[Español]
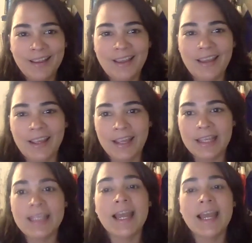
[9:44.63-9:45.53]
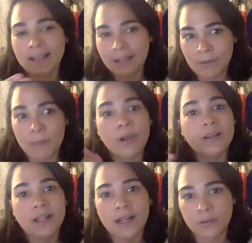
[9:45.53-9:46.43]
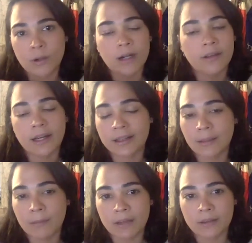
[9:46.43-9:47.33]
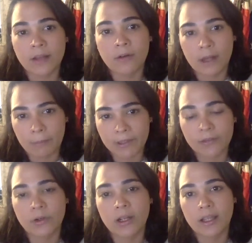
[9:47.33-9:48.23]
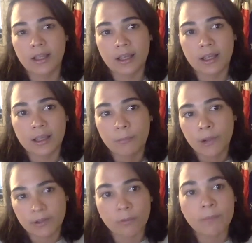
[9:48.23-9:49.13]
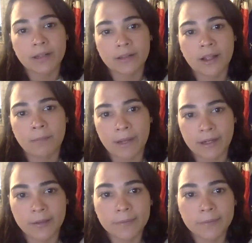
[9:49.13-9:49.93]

Eh, y ahí también puede interactuar directamente con las personas que, que pues son parte del panel.